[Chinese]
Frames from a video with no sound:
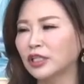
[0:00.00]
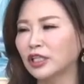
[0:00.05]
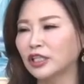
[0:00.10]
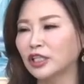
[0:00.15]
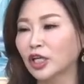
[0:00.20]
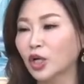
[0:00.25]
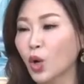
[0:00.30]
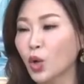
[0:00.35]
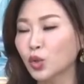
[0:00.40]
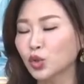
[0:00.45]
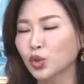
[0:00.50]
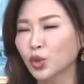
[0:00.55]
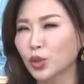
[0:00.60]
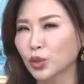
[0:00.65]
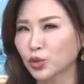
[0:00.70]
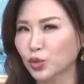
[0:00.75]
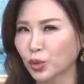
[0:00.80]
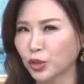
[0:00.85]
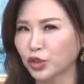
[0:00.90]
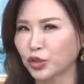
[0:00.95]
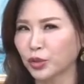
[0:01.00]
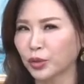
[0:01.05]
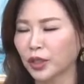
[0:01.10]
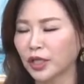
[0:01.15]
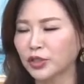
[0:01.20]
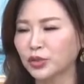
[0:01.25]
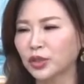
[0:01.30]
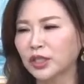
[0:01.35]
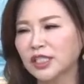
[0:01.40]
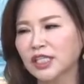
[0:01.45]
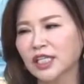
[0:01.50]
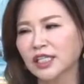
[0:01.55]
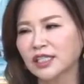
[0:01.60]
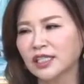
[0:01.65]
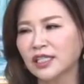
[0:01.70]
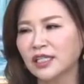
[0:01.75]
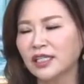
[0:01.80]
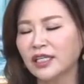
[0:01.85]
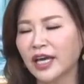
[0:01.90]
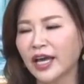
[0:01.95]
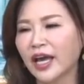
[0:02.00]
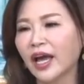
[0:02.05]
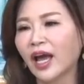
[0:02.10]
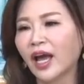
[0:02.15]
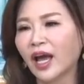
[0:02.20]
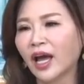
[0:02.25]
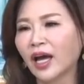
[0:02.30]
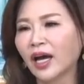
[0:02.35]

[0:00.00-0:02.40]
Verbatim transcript: 你的工作做久了，觉得这个企业